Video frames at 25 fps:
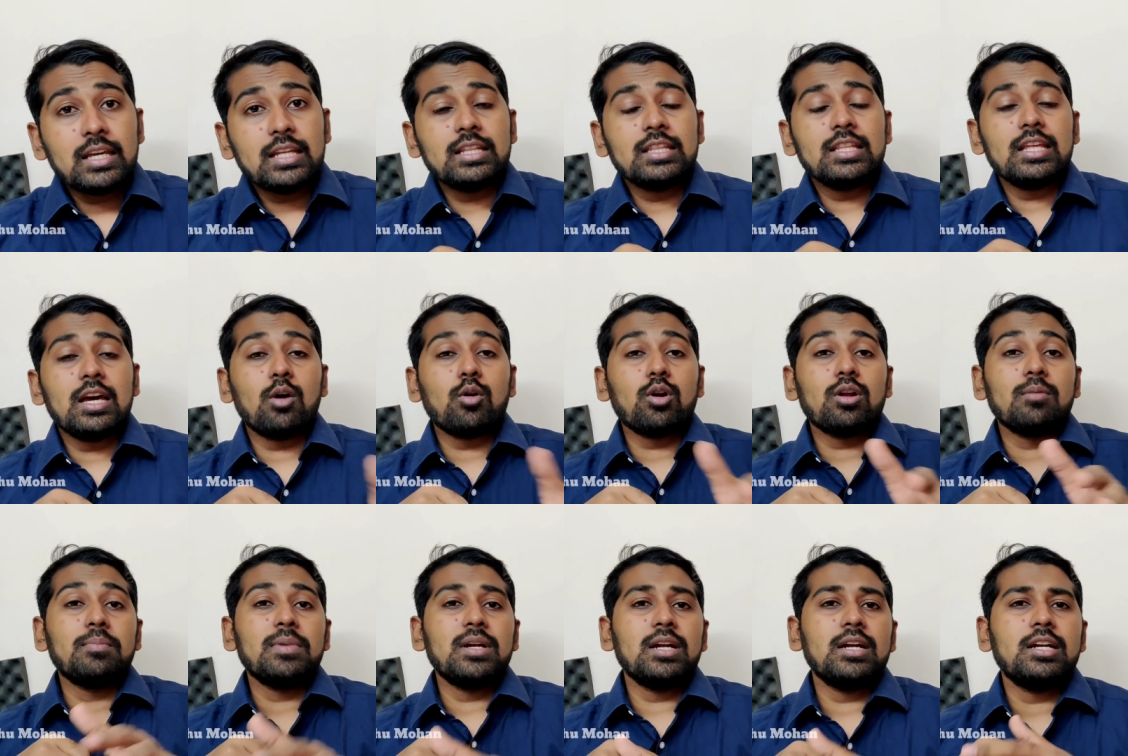
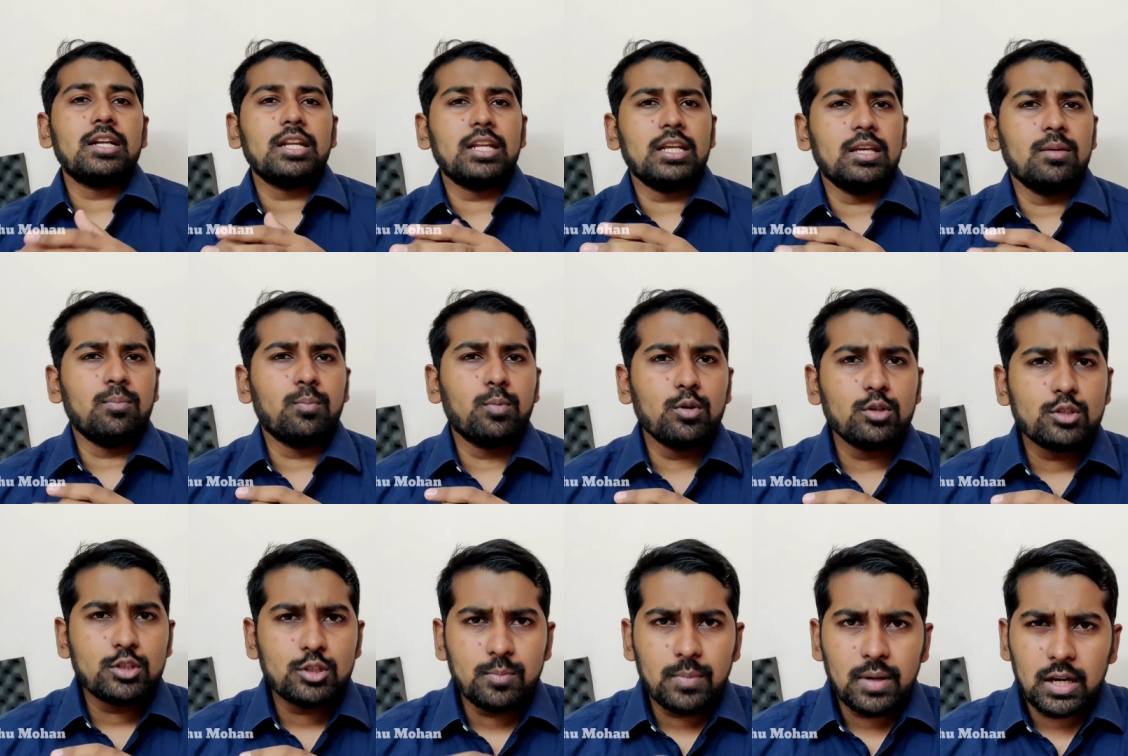இந்தியாவோட மிலிட்ரி
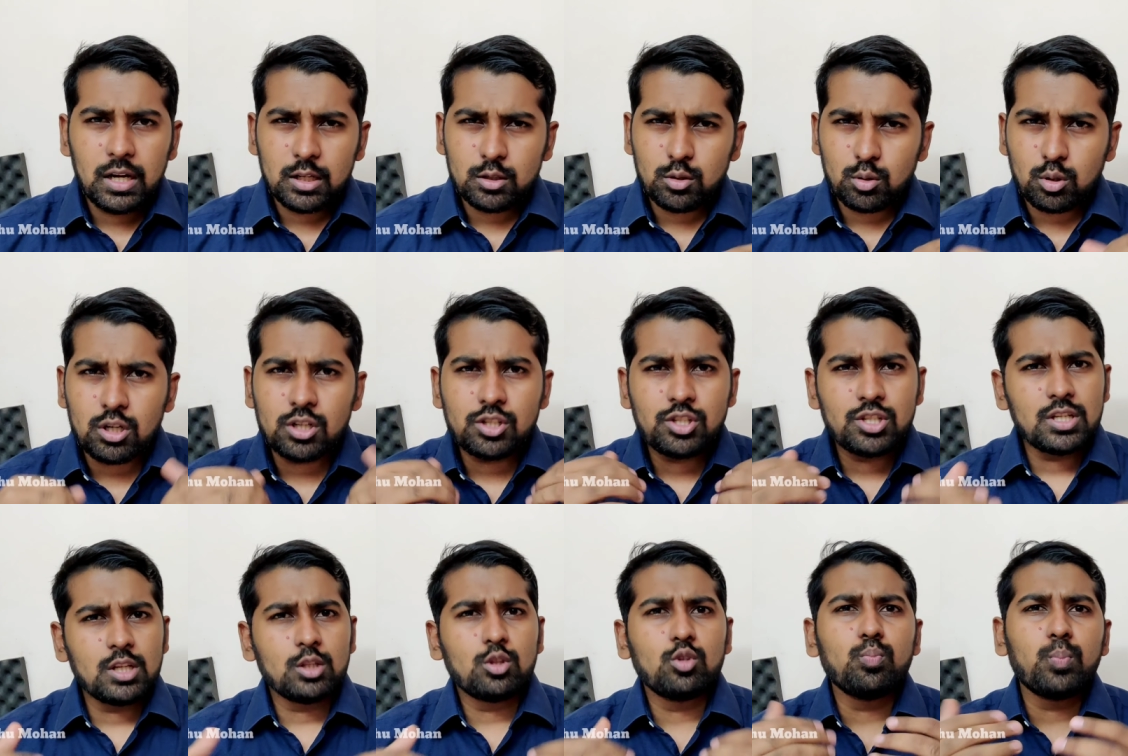போஸ்ட் மேலே
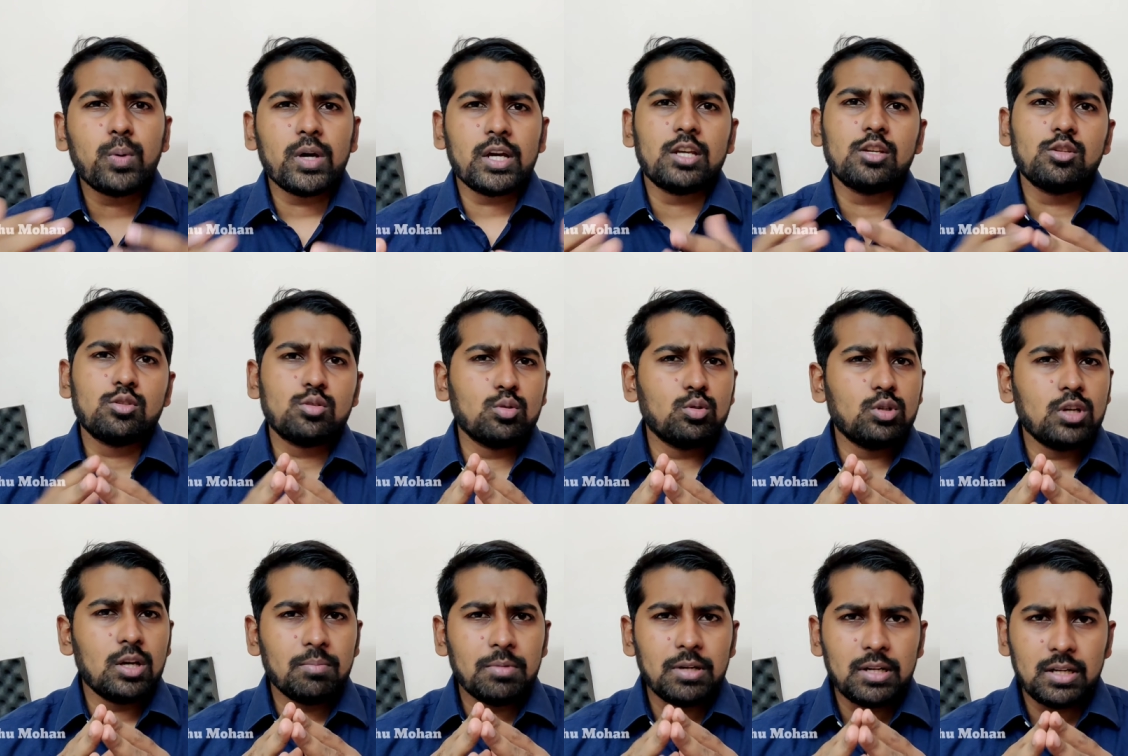தொடர்ச்சியாக துப்பாக்கி
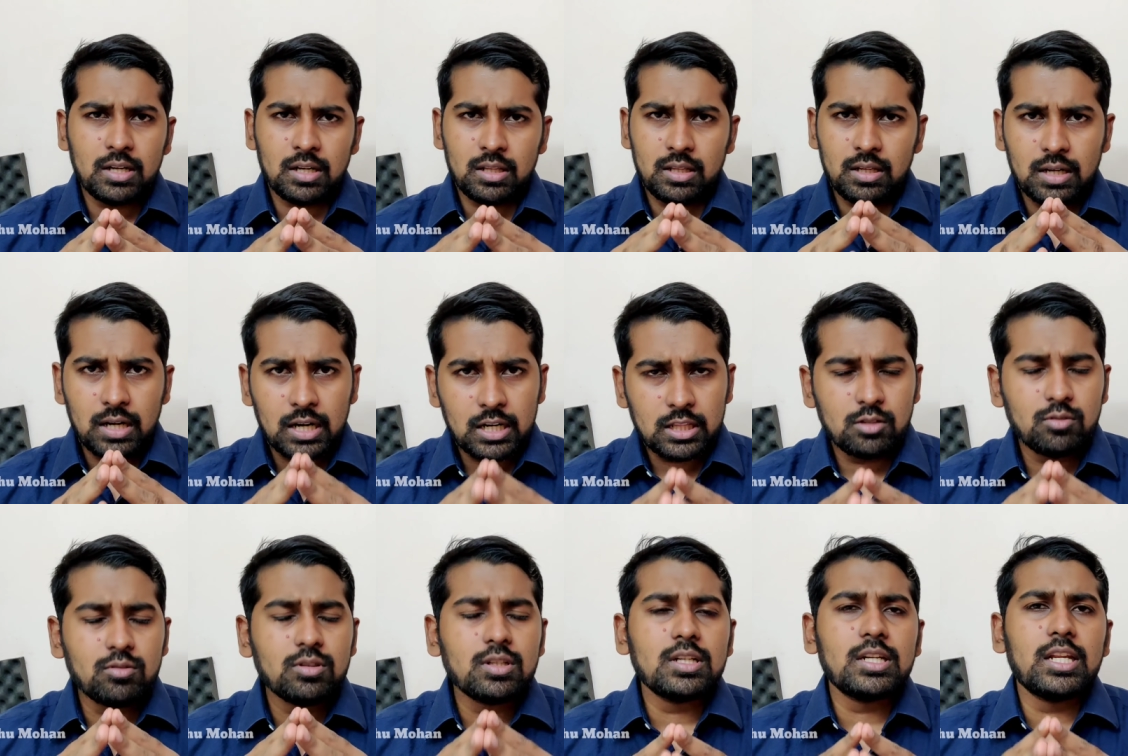சூடு அப்படின்றது
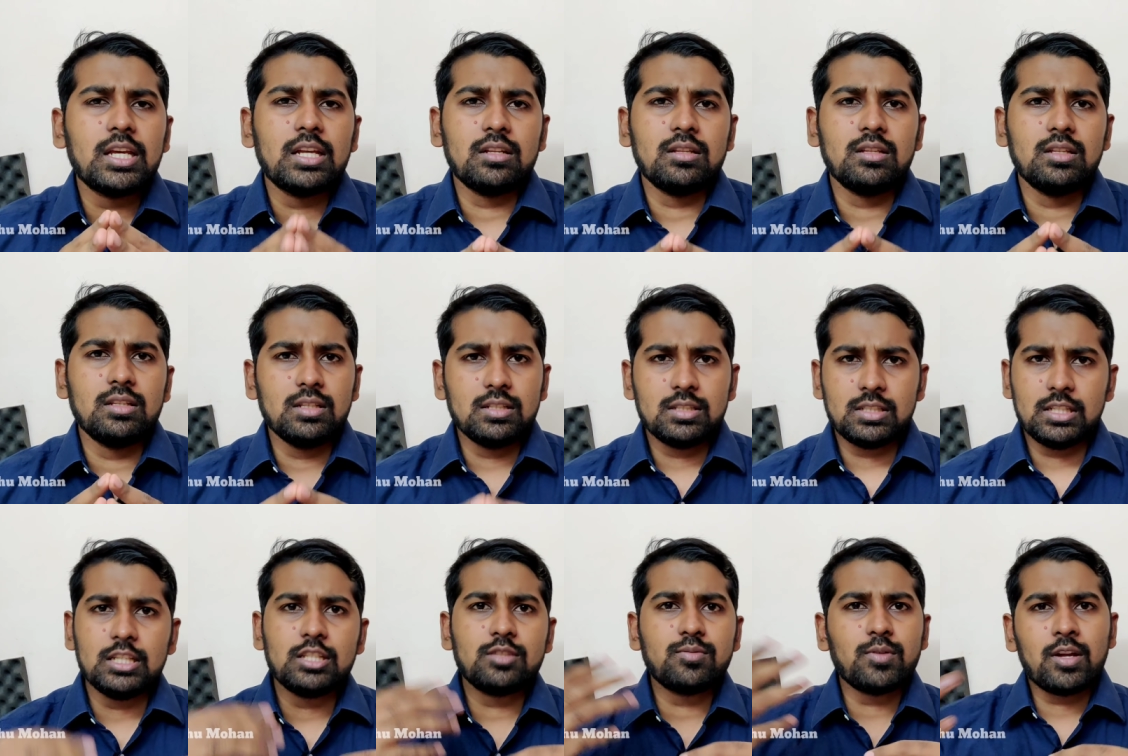நடந்து வந்துகிட்டே இருந்தது
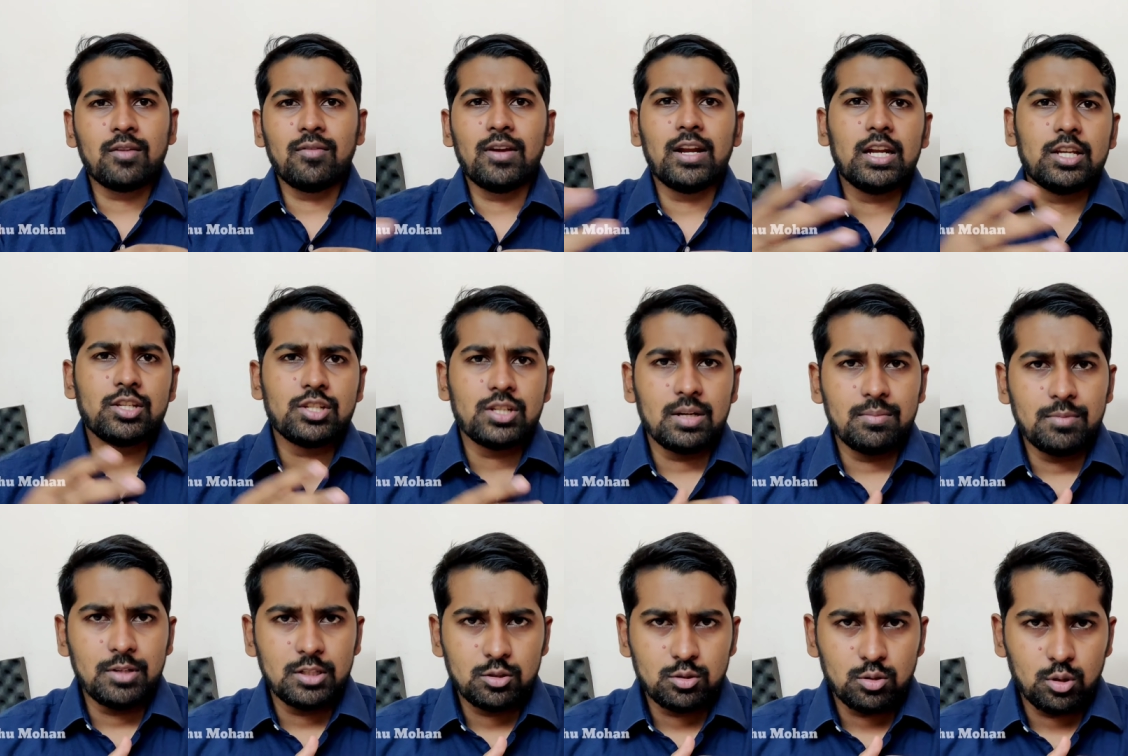சீஸ்வேர்
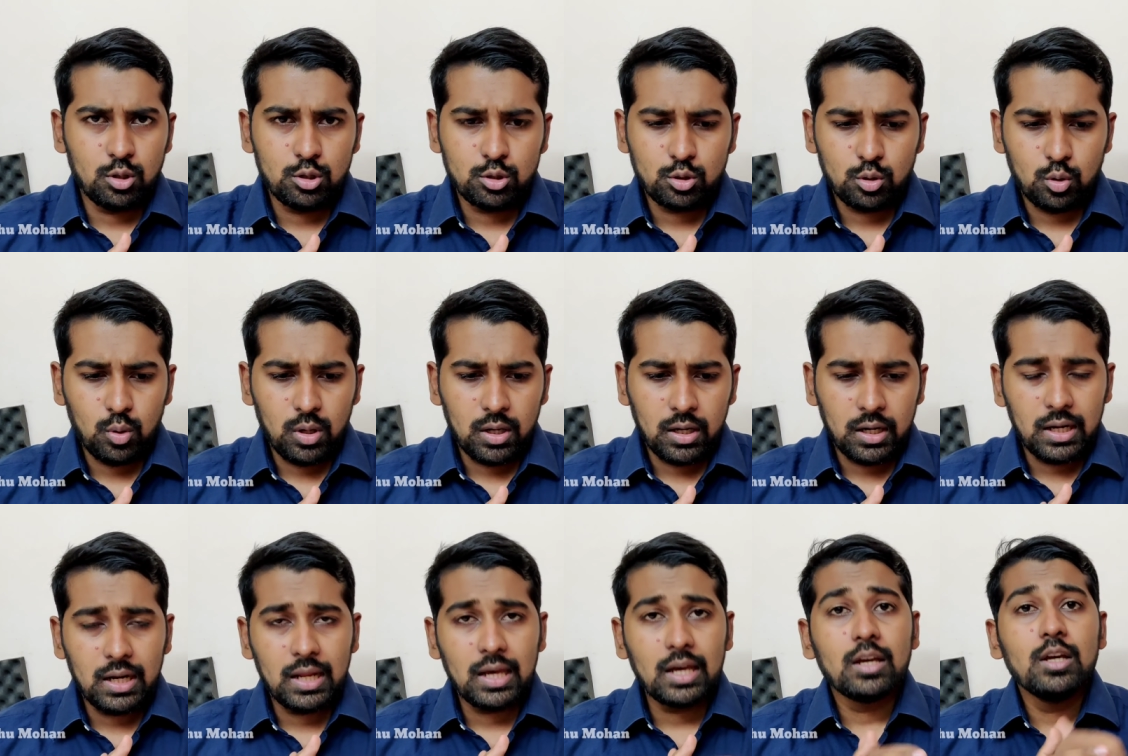வயலேஷன் அப்படின்னு சொல்லிட்டு
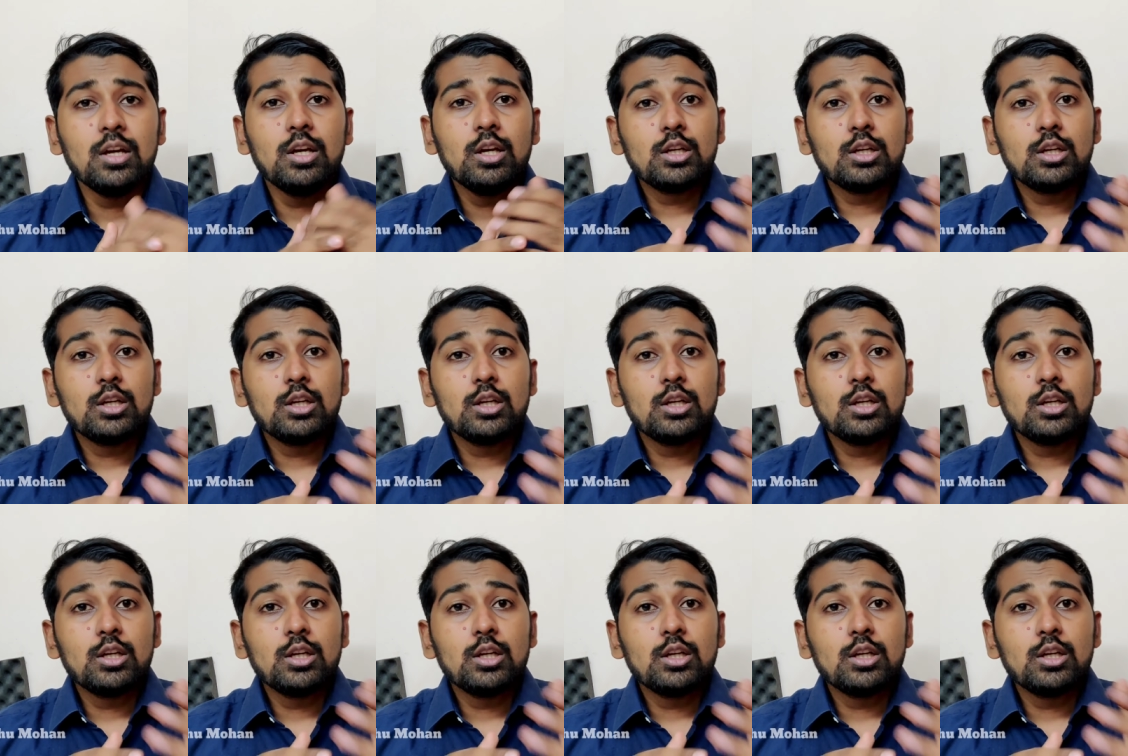சொல்லுவாங்கல்ல